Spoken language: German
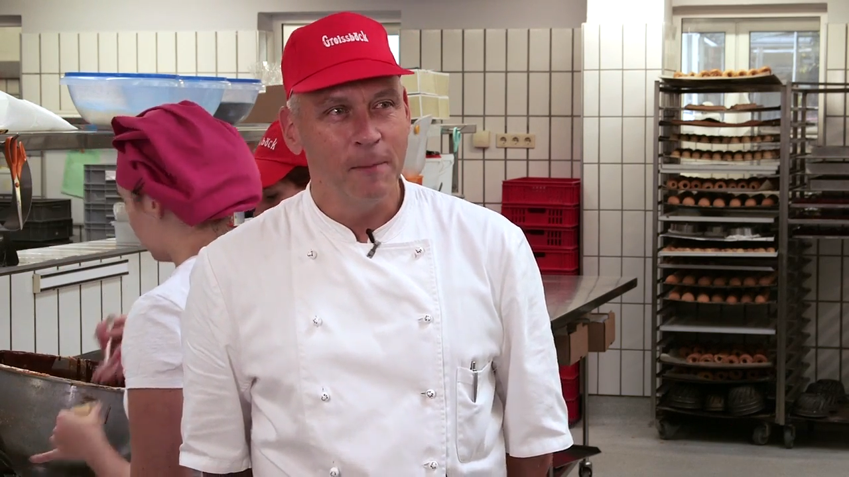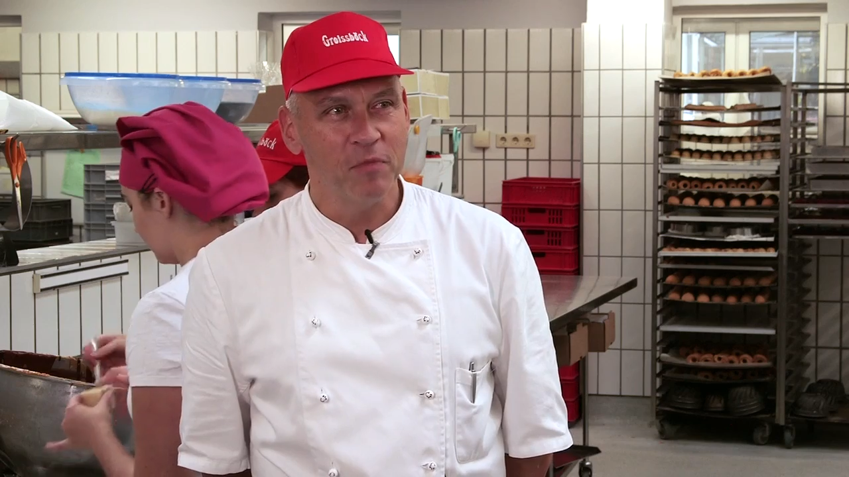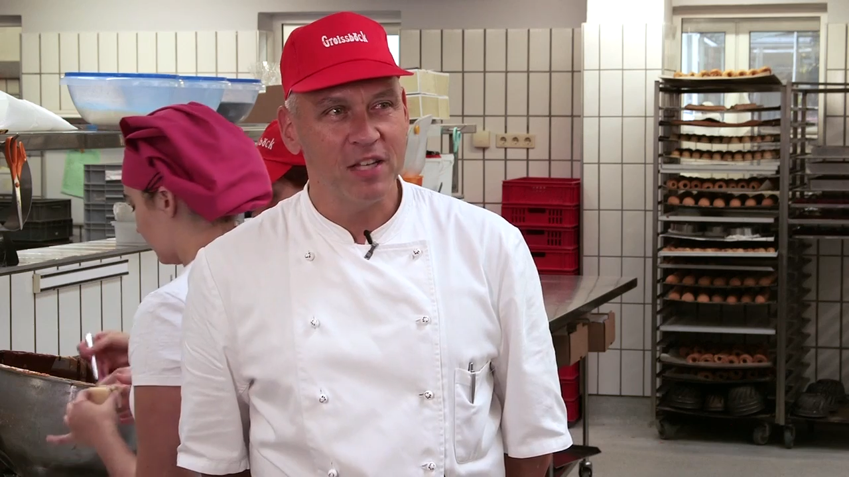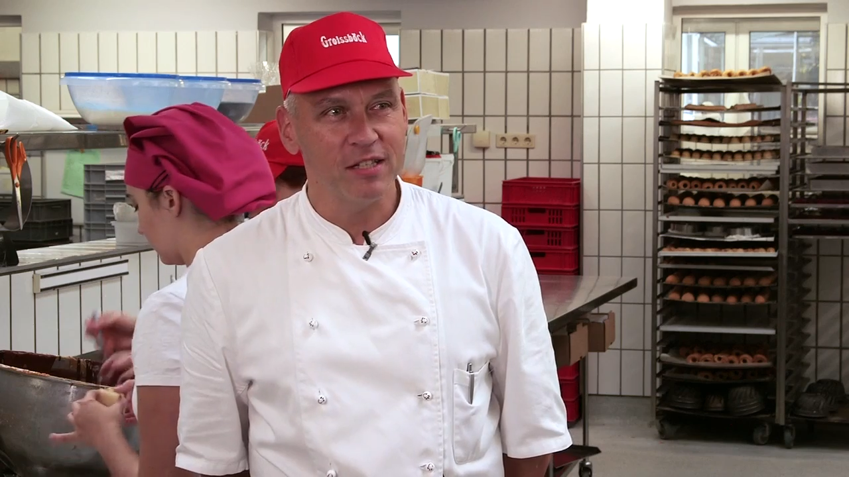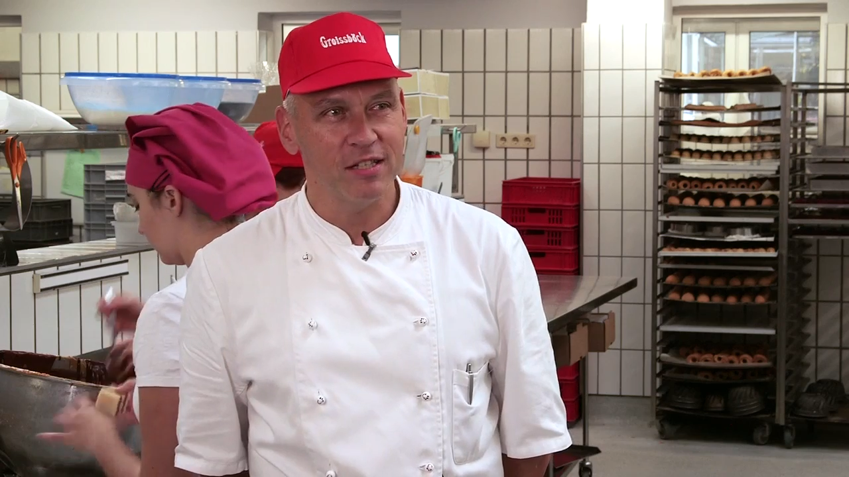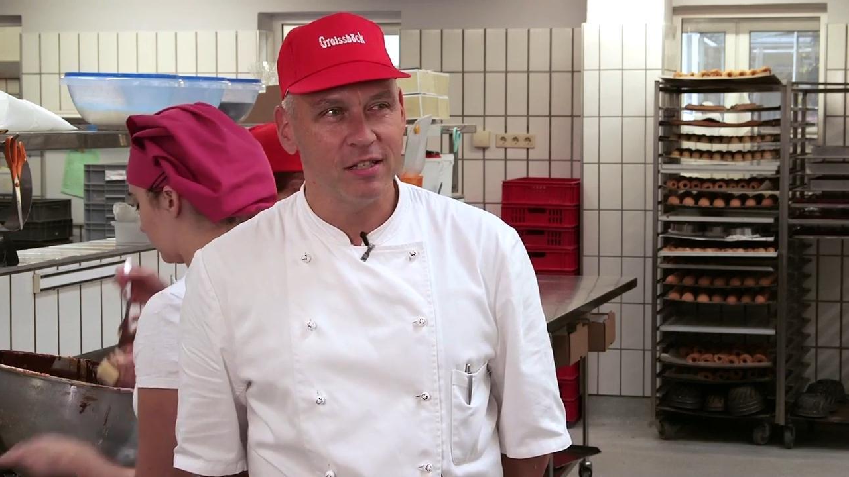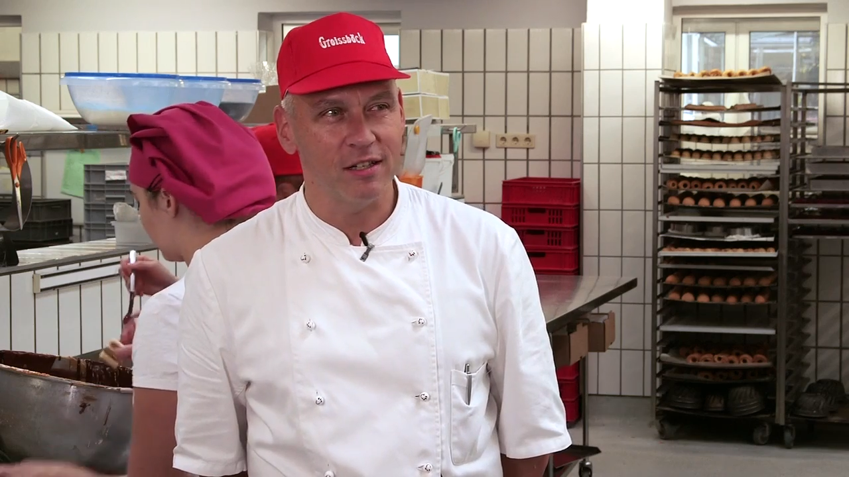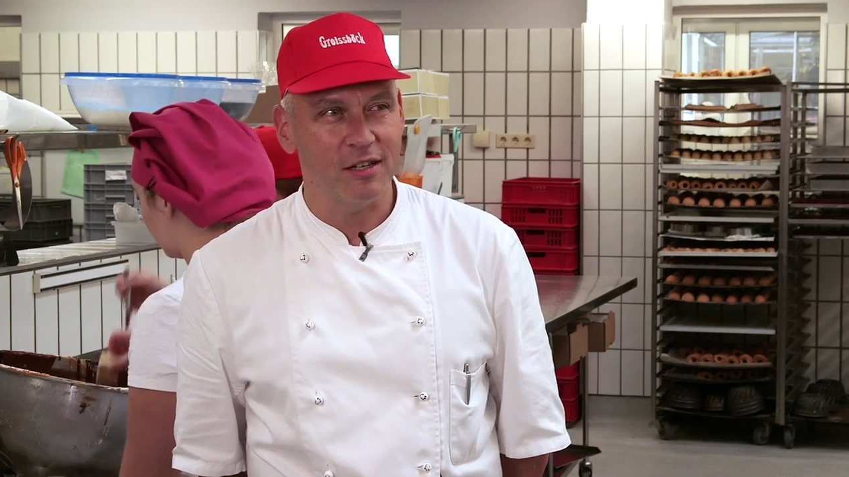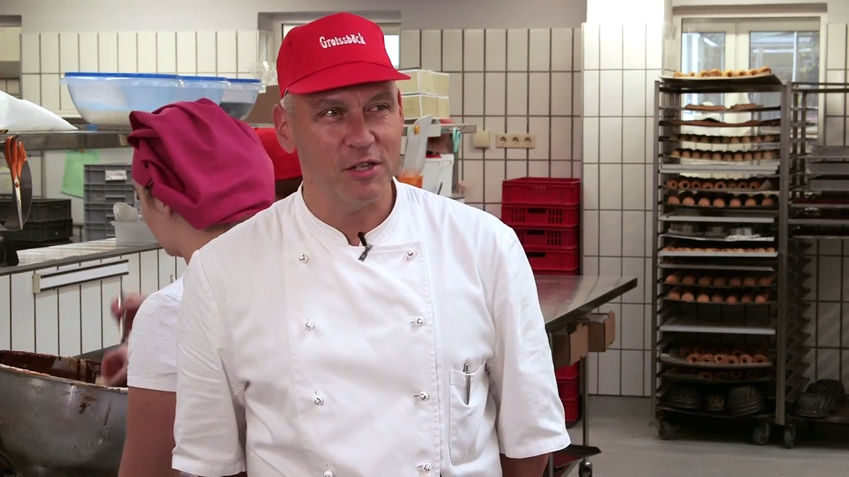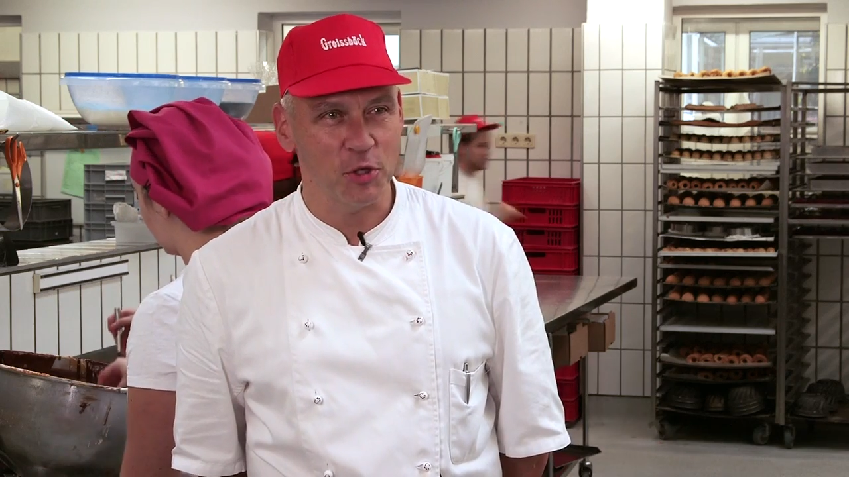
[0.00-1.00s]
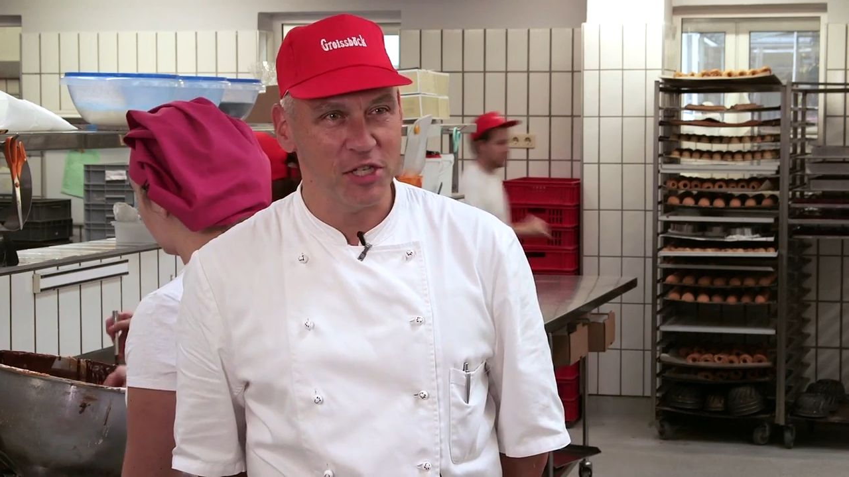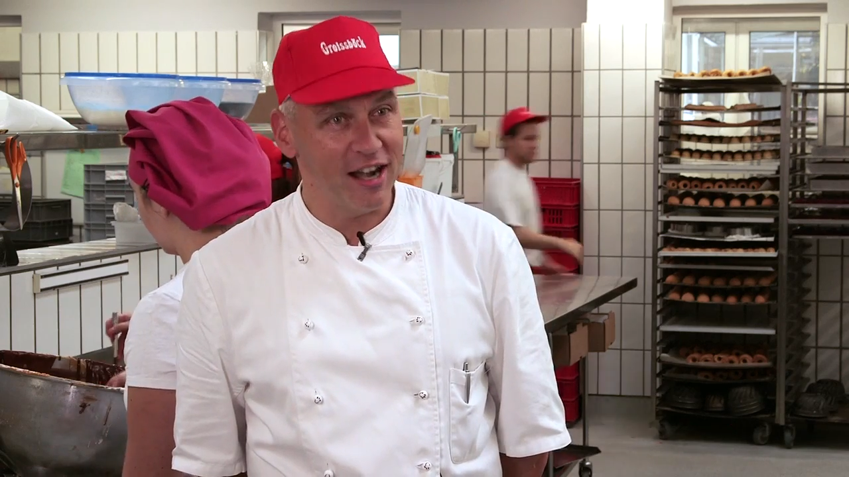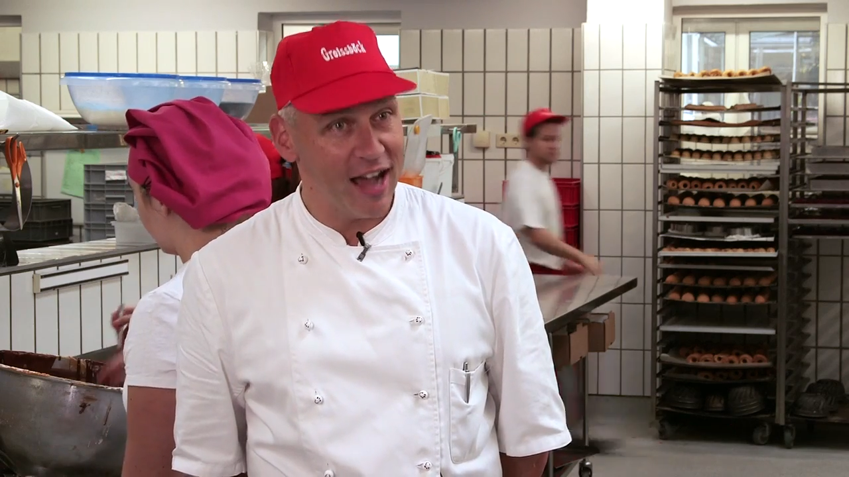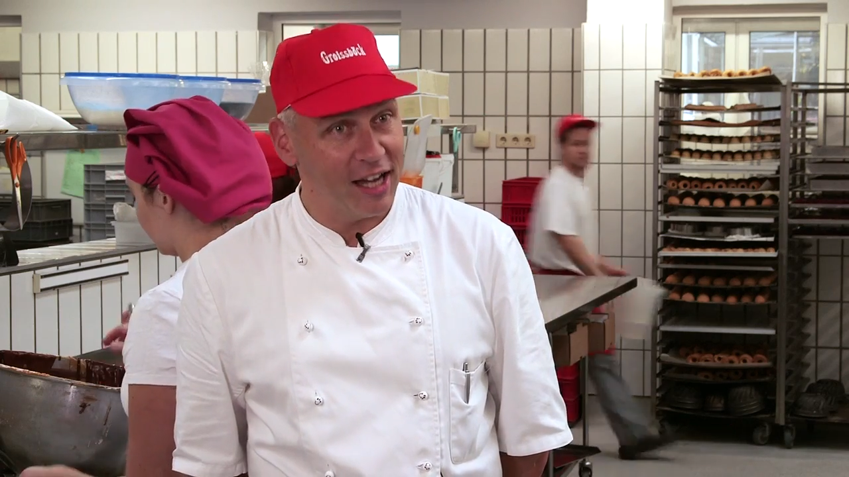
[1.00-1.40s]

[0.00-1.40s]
das äh, sozial